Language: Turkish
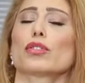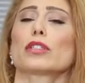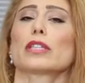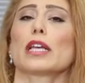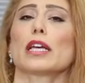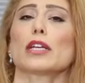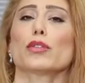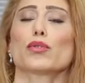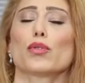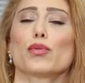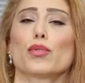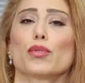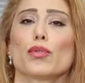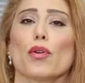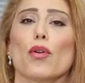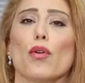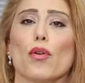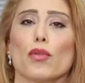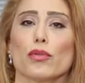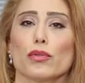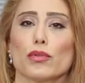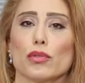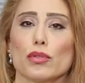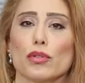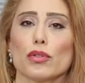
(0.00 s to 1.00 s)
sektörün
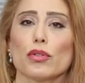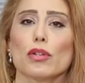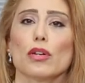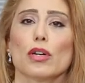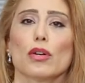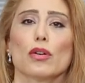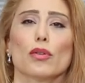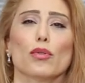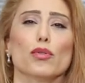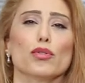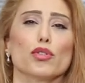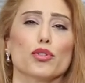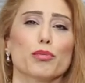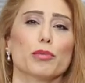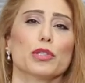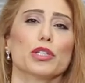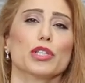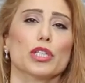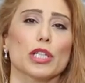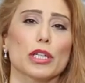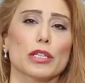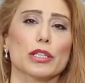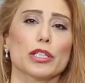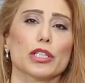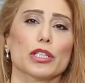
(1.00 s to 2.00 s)
olduğu 3000
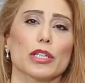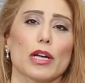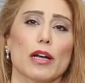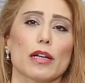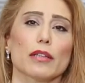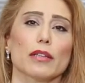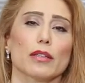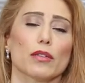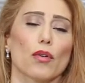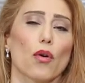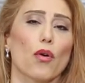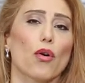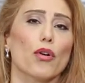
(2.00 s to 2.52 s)
çalışan